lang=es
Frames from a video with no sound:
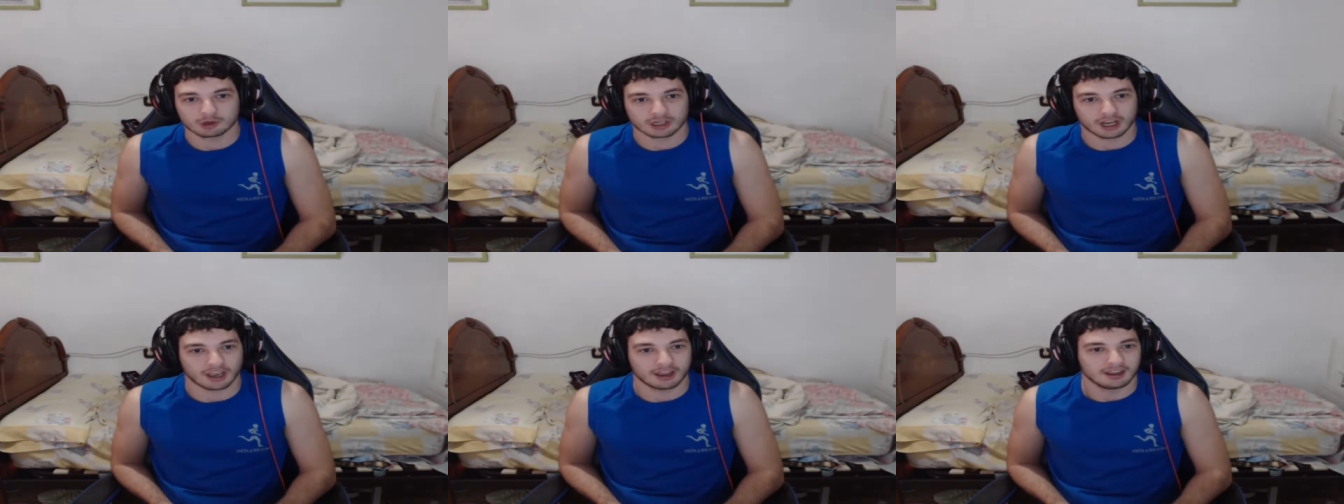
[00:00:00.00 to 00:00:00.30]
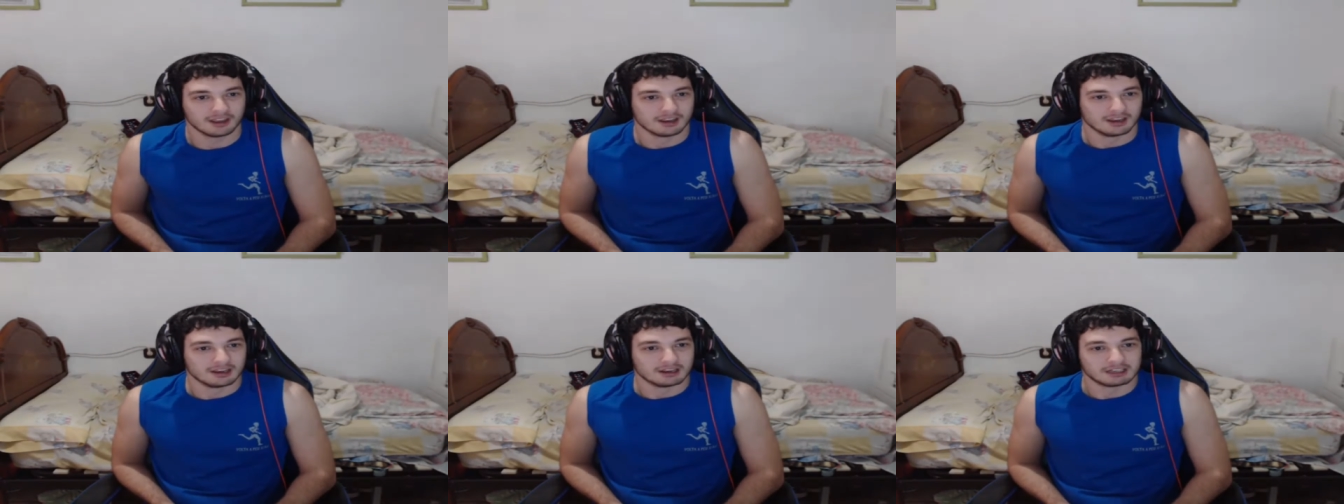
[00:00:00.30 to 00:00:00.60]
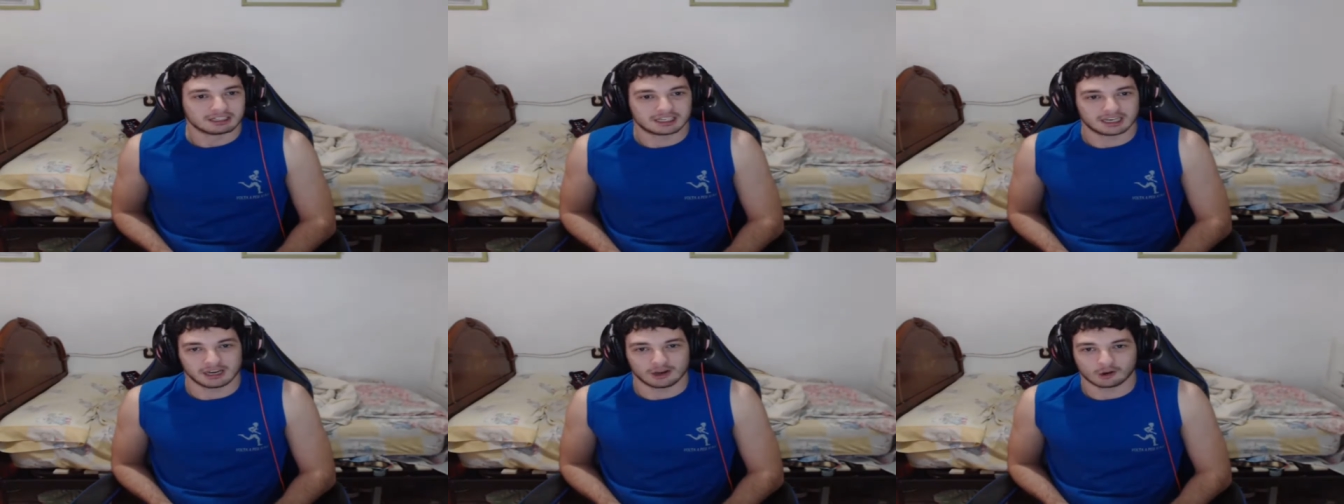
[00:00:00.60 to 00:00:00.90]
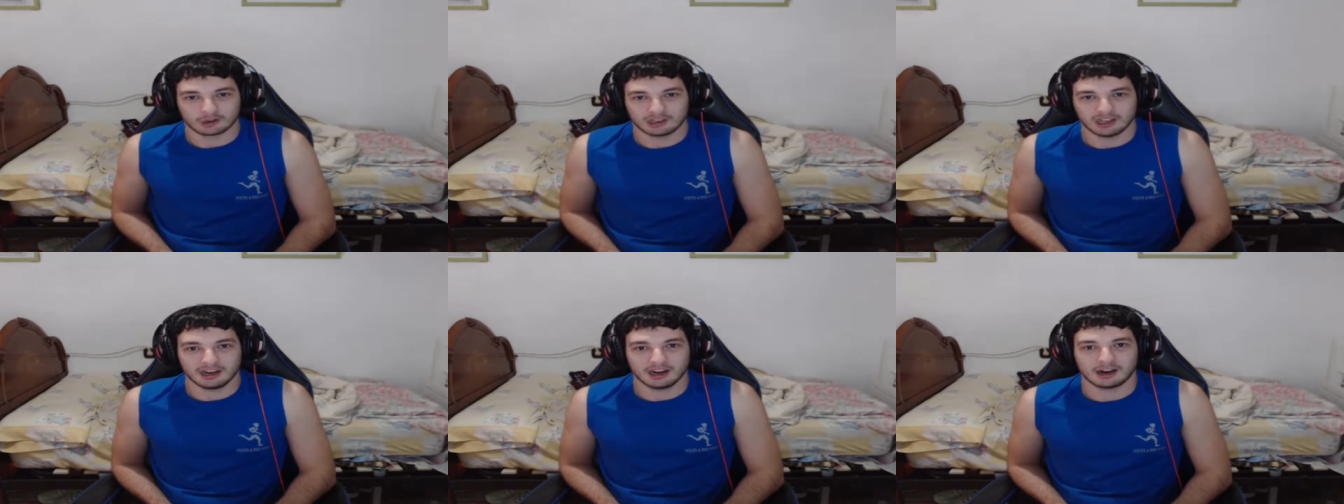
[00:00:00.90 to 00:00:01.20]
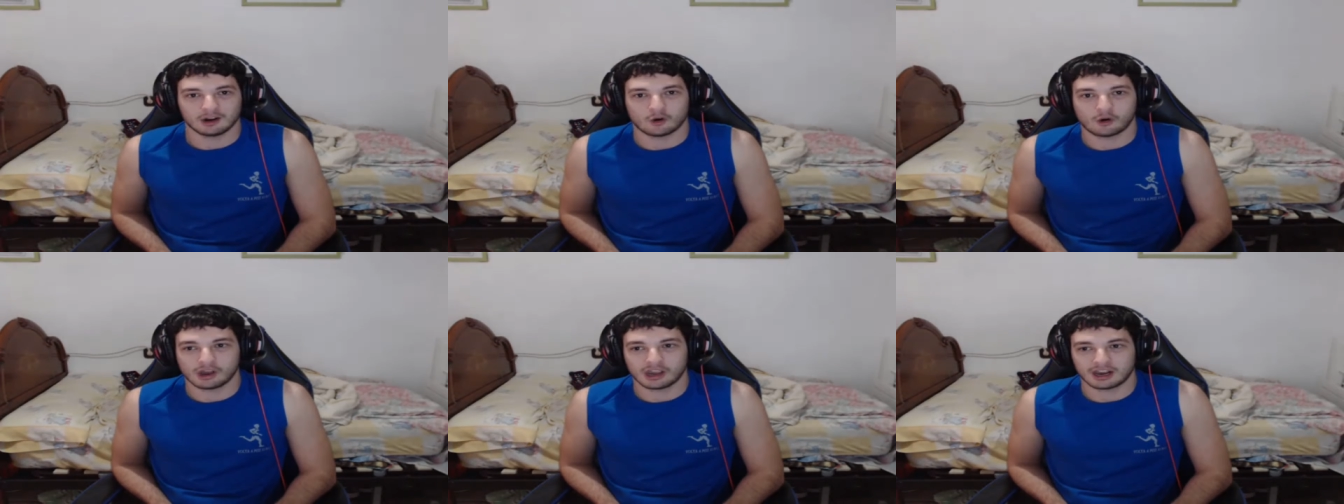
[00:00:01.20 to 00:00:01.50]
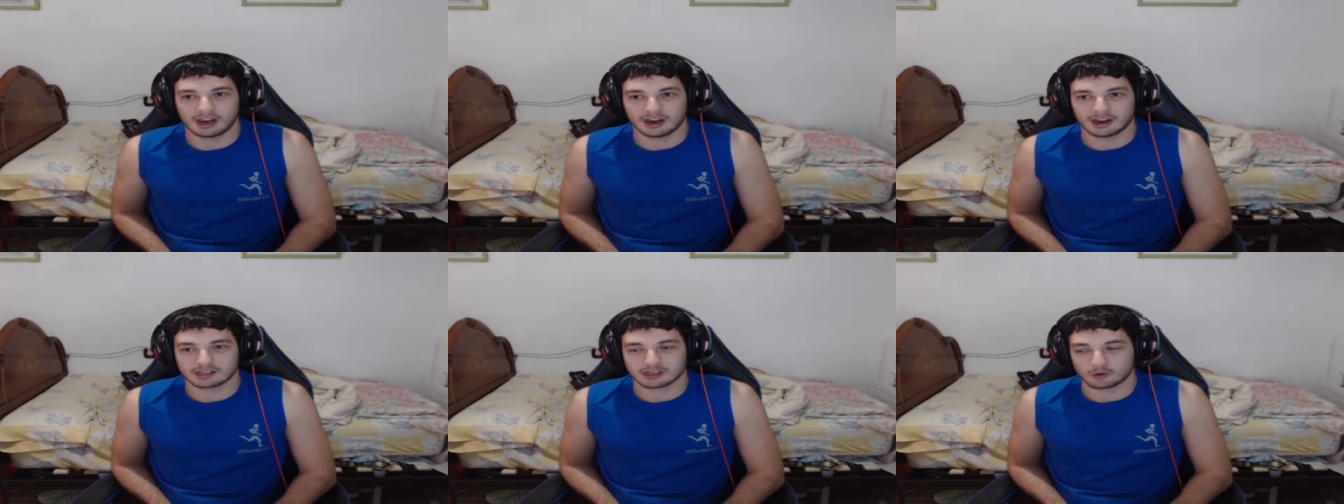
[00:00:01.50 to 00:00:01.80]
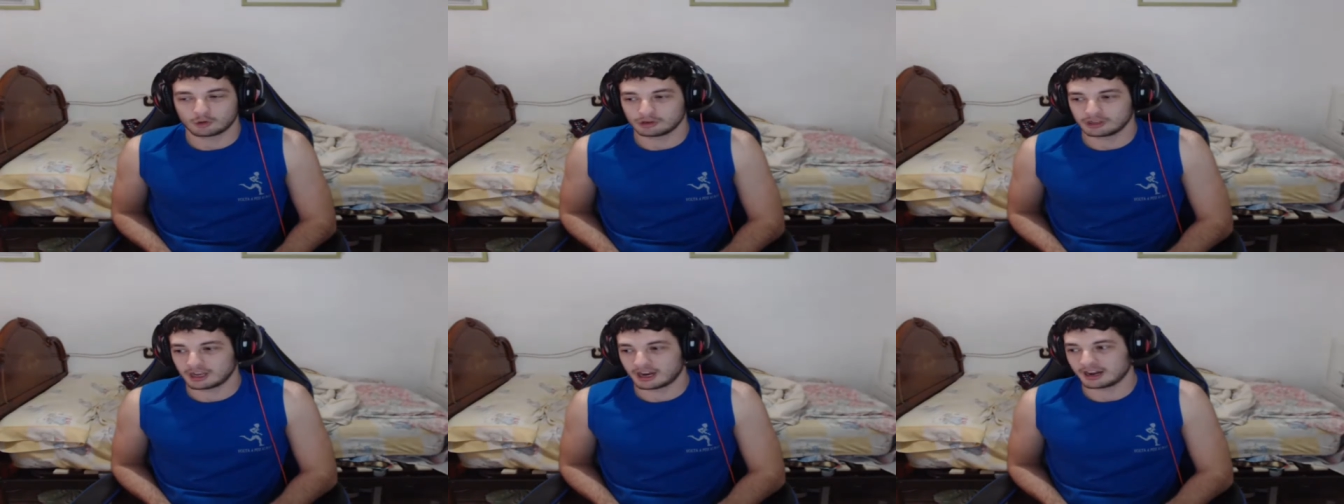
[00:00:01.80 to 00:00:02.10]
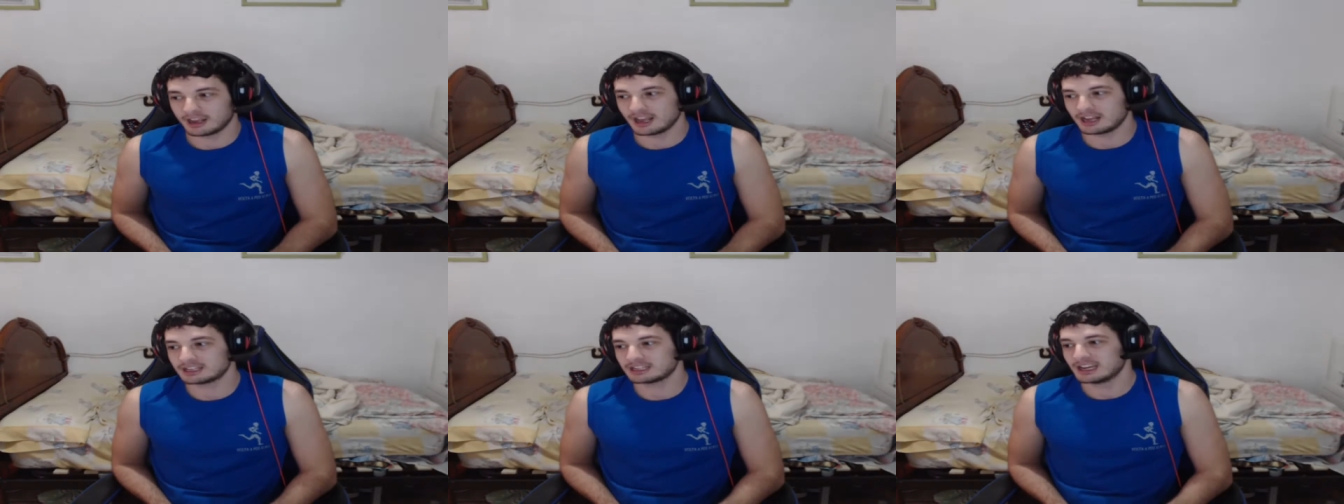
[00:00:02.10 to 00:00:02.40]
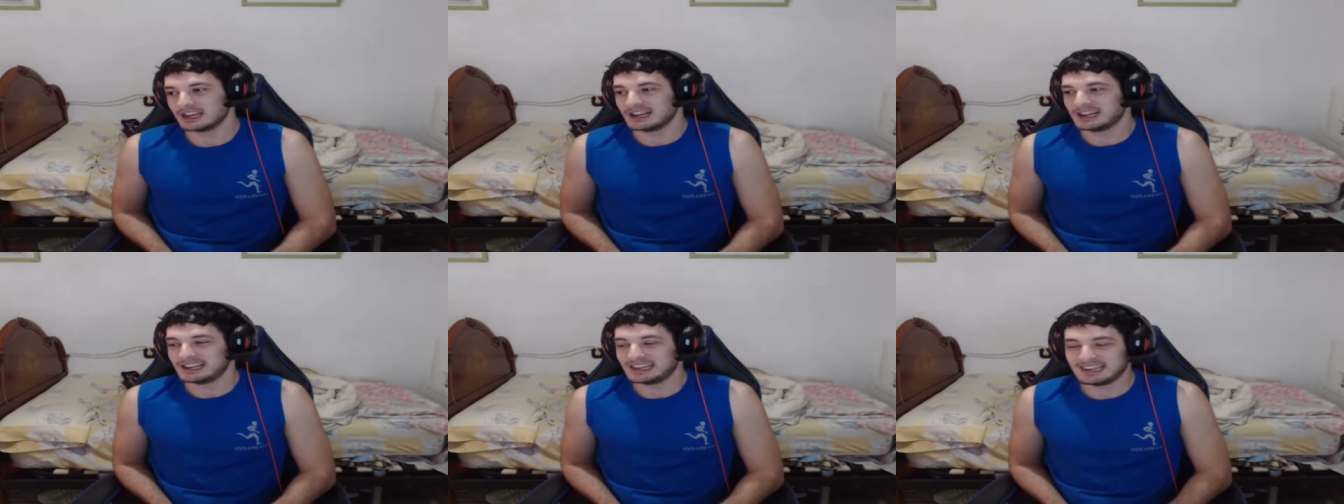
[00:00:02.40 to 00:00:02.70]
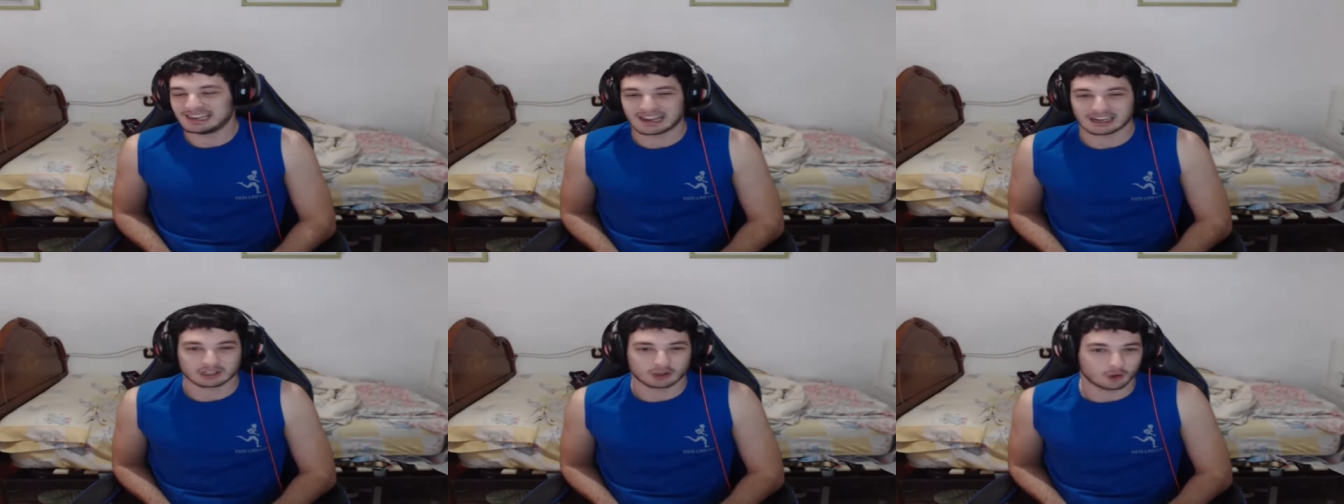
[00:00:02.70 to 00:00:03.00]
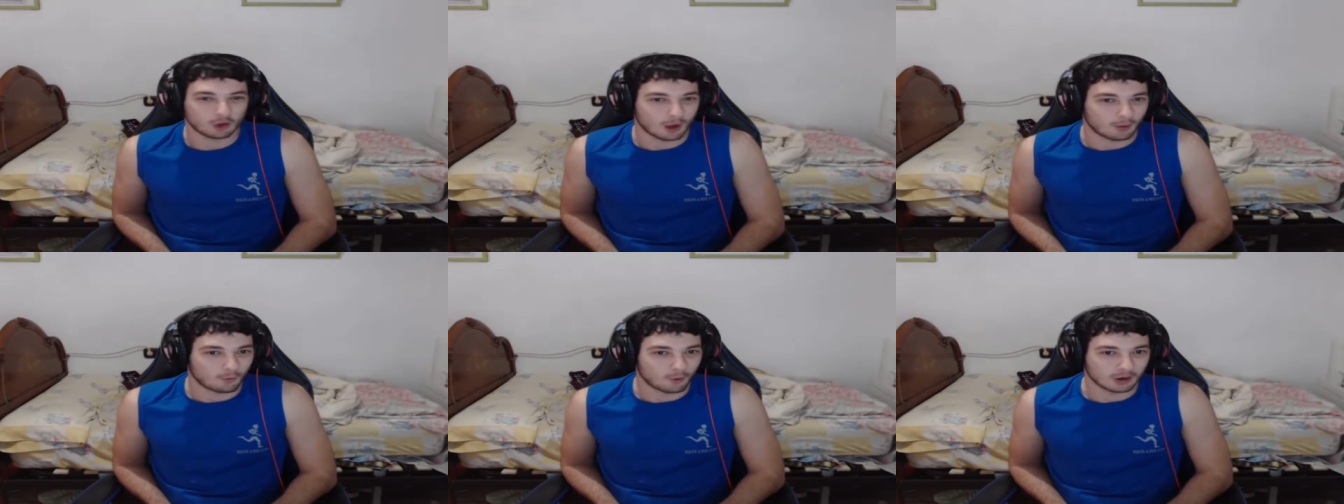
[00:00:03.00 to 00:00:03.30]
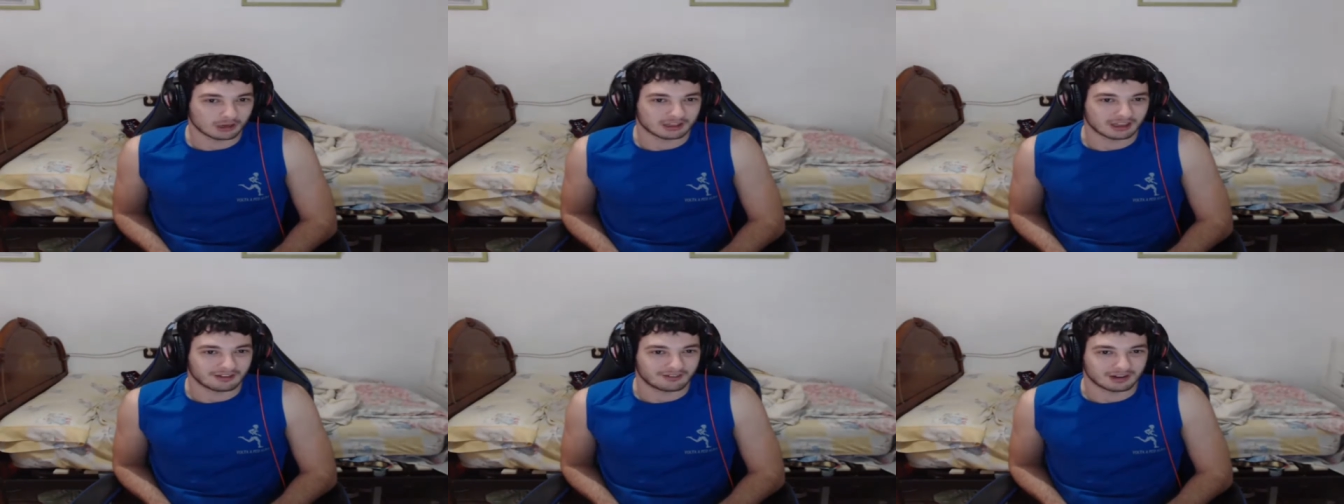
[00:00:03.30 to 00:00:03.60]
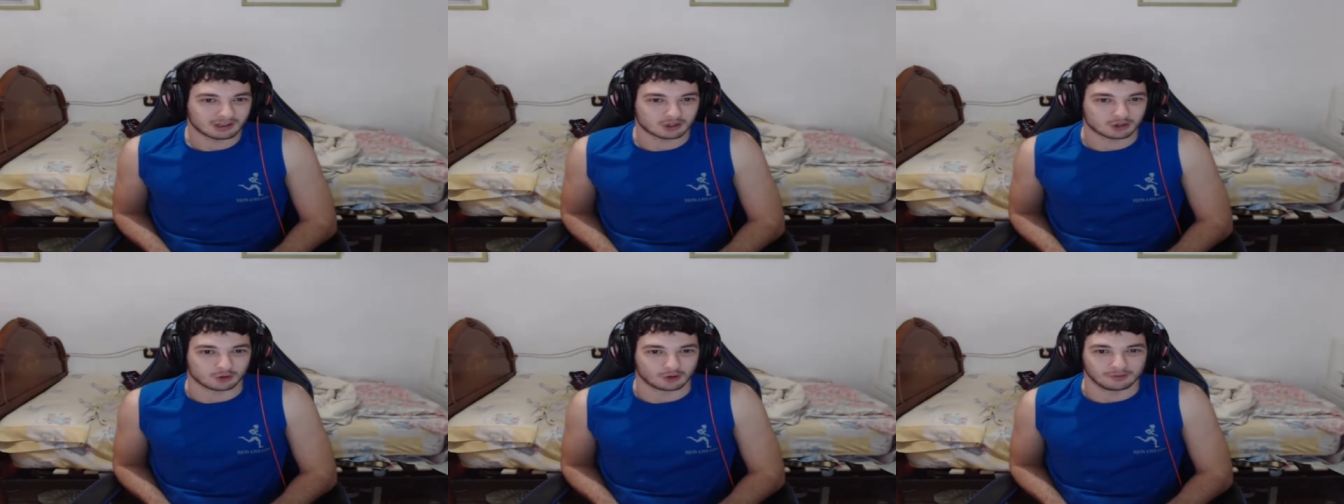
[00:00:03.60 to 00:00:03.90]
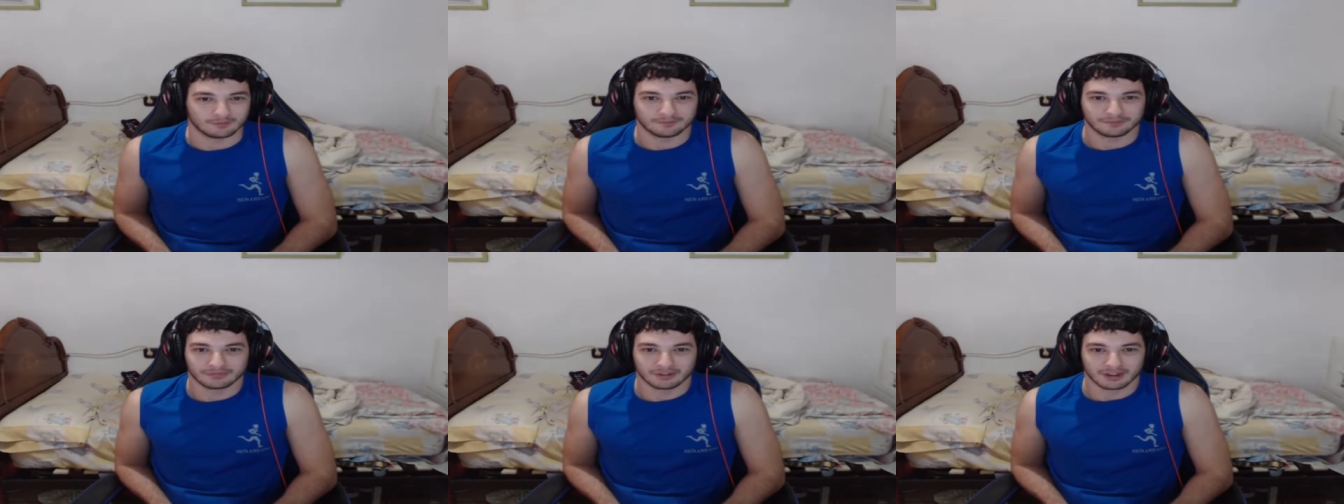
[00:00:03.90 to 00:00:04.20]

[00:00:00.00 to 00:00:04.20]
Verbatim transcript: Es que si no tiene lógica, las secundarias las odio a muerte, macho.